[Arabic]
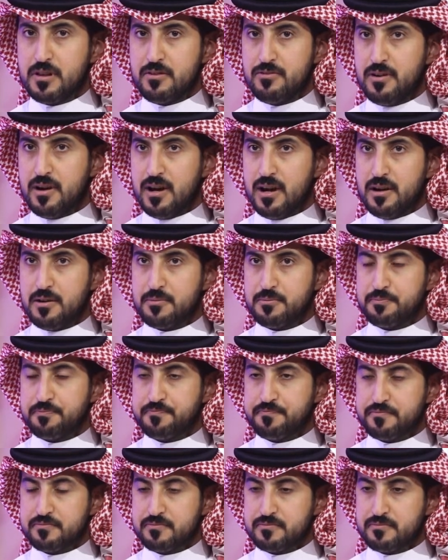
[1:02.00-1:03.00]
ف
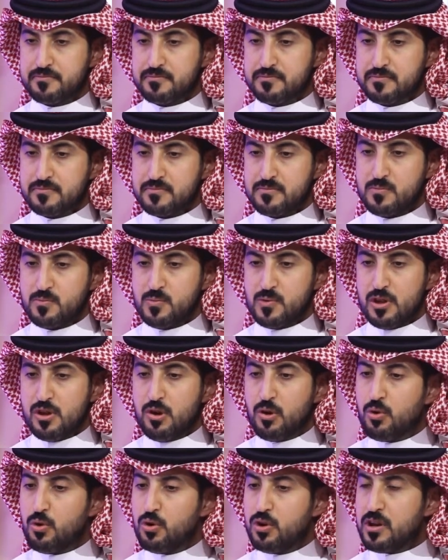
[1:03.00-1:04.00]

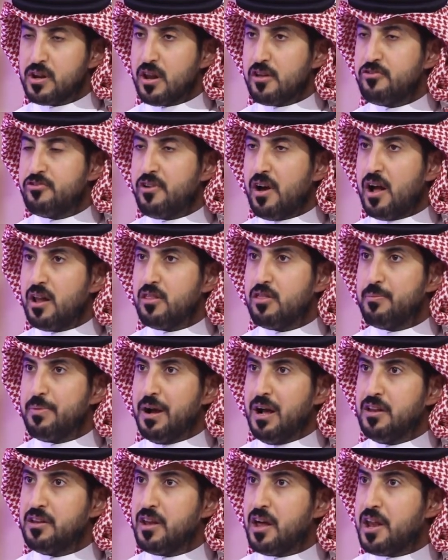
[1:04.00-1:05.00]
يقول الرجال
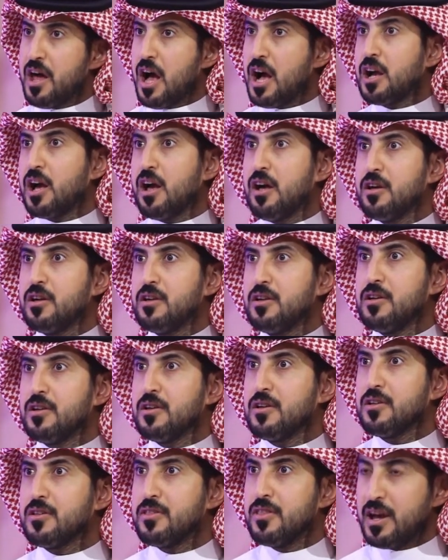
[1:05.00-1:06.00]
ذبح لنا ناقه
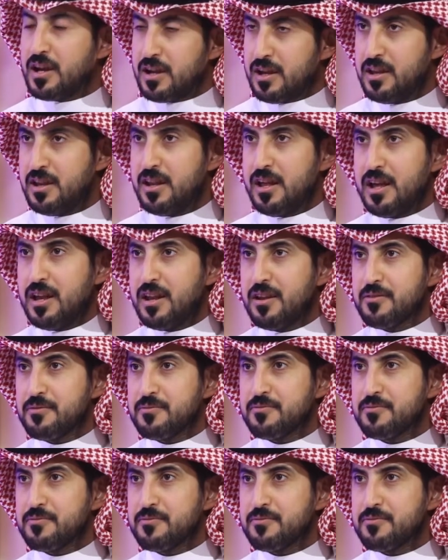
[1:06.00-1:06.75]
ذاك الليل